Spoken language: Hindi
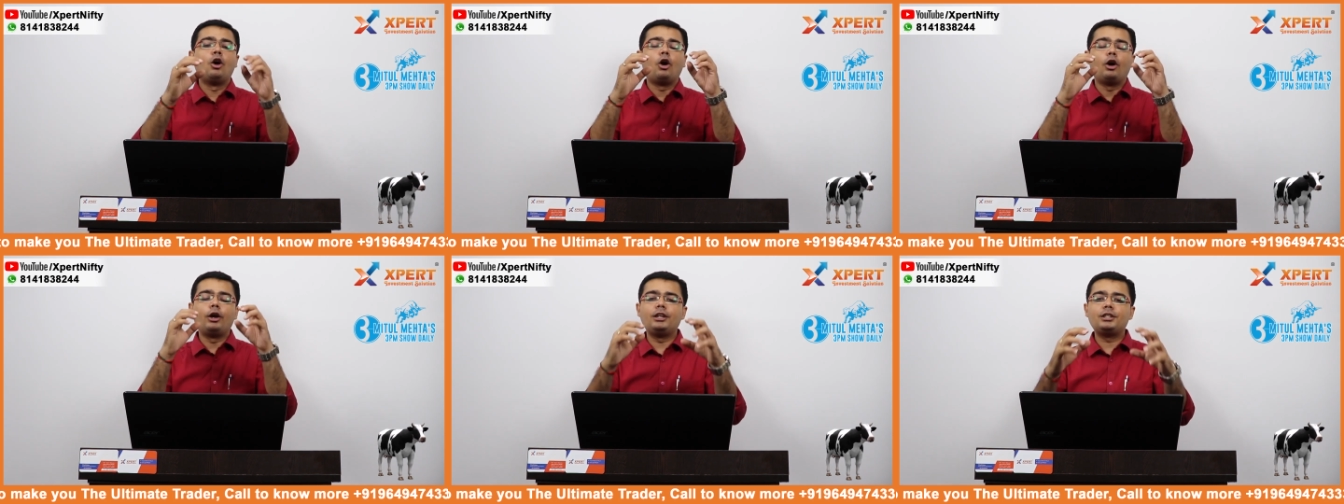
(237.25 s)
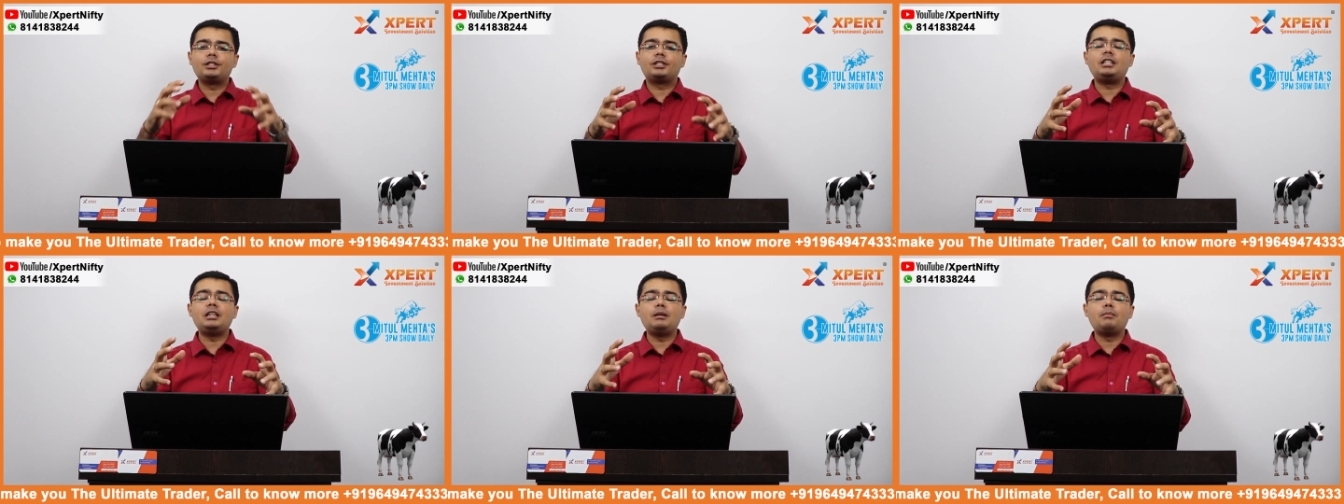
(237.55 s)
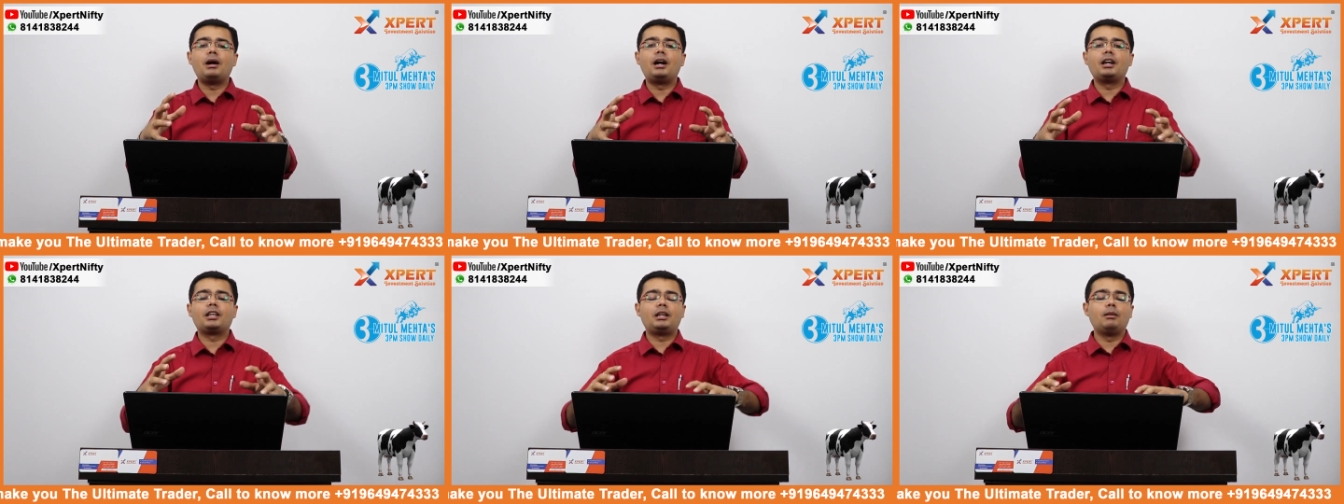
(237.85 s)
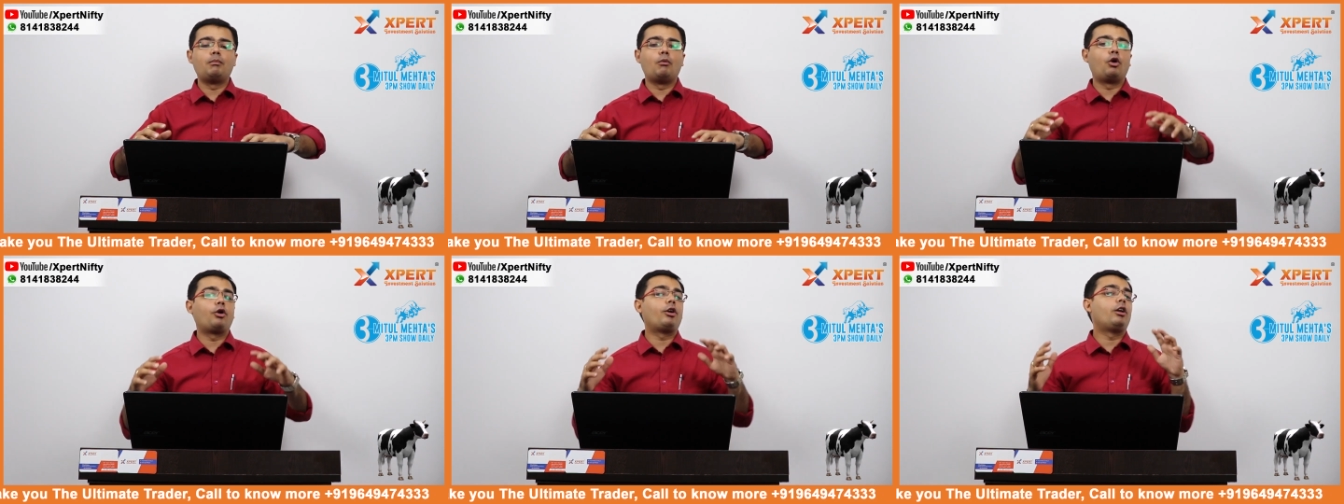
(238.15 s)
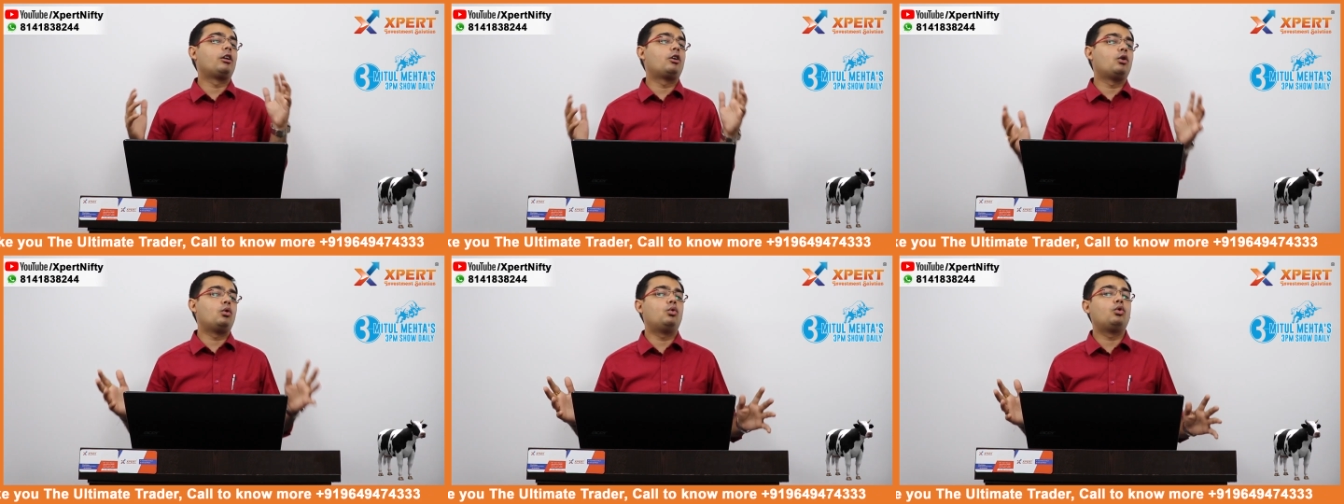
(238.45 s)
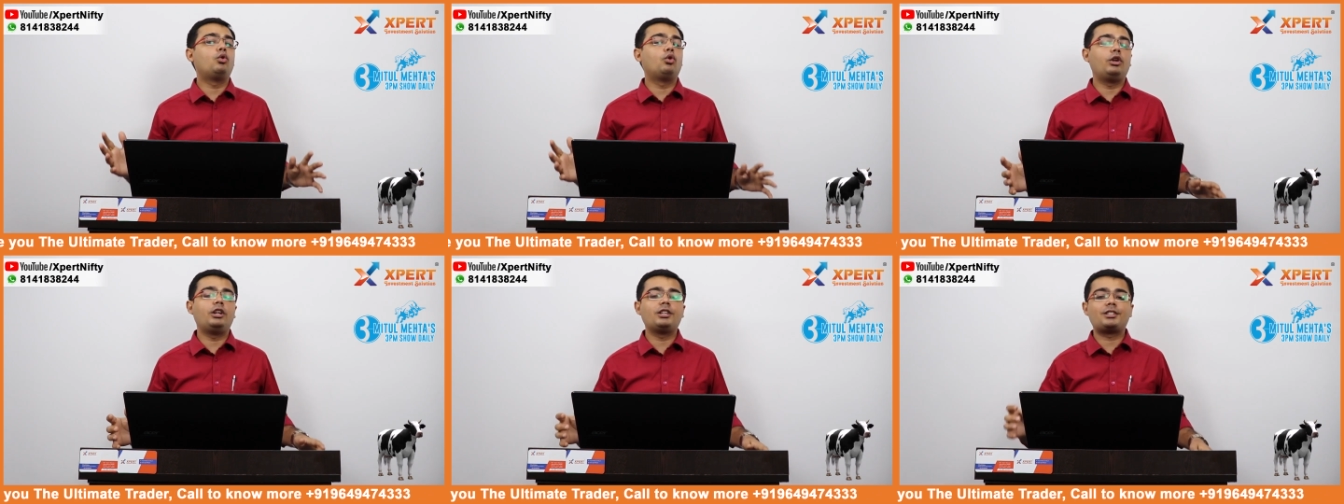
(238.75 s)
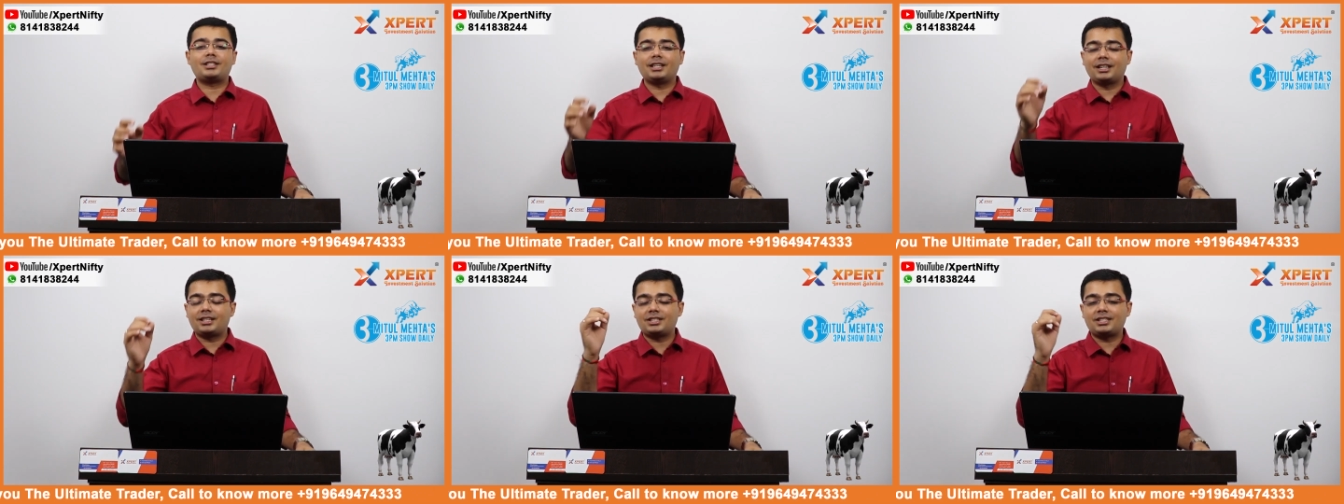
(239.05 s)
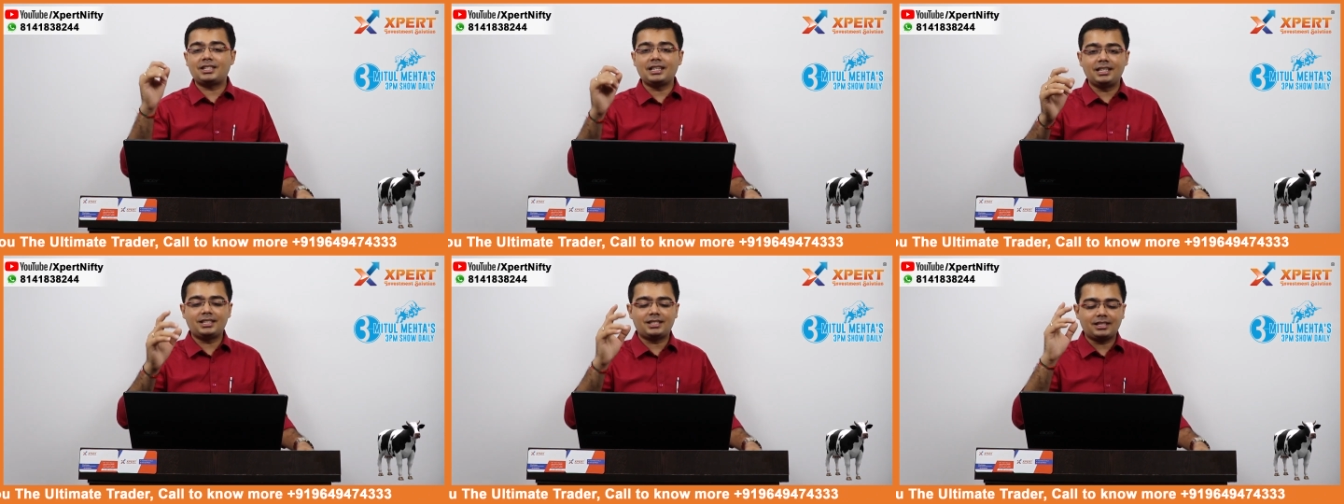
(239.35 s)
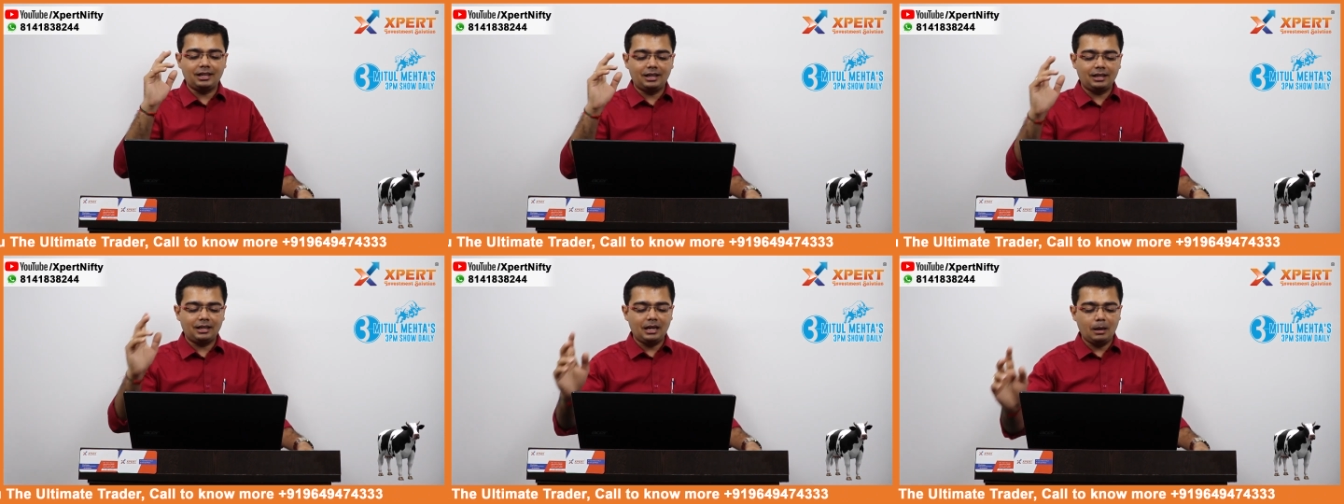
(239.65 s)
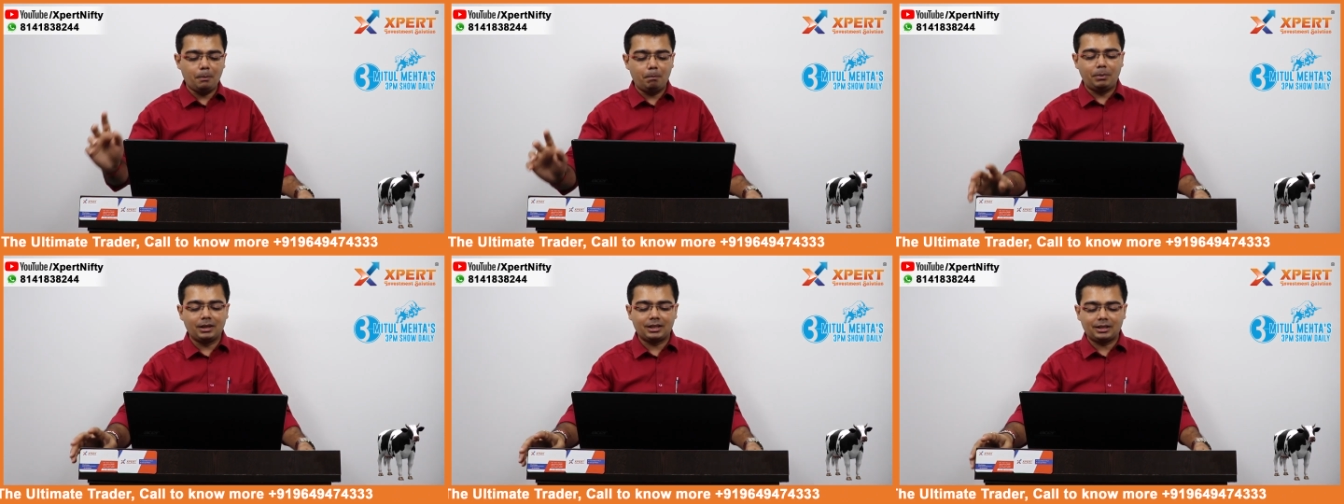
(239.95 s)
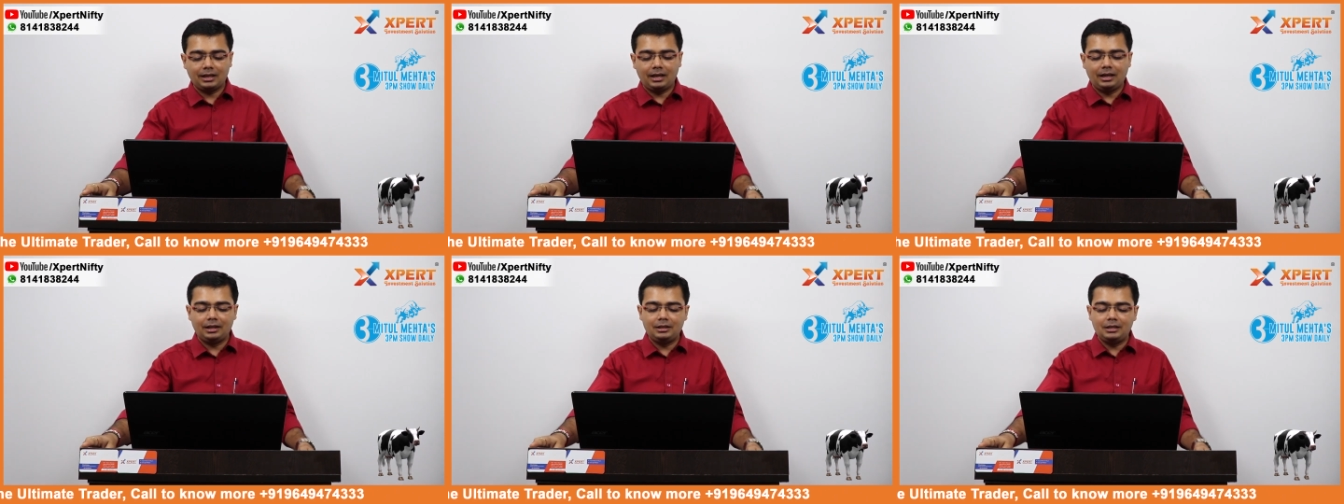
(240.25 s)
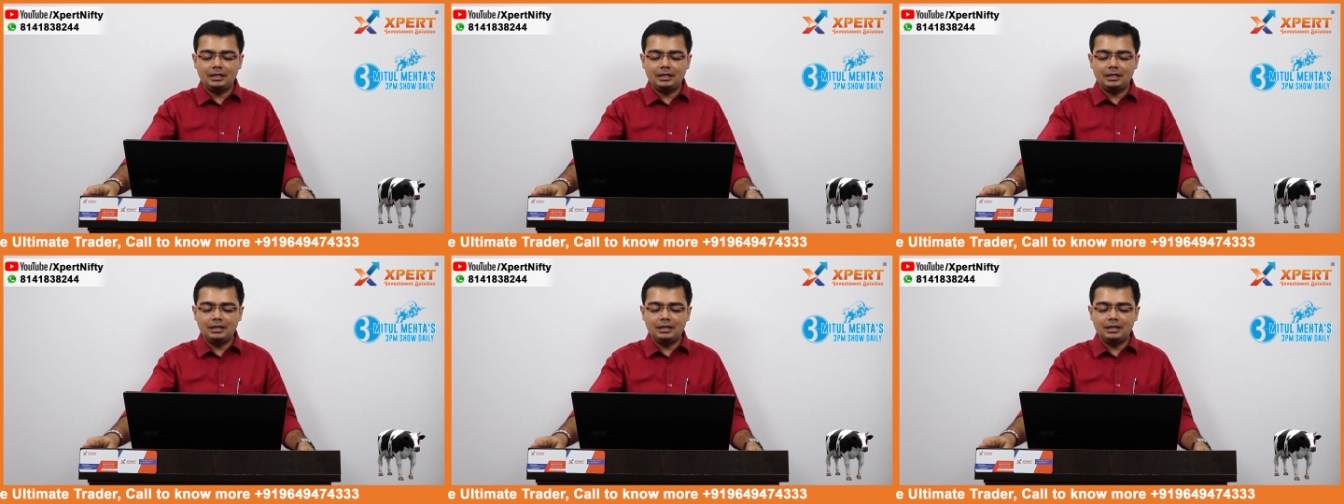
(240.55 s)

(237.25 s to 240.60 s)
और इस डी मार्ट के मॉडल को उन्होंने सक्सेस करके बता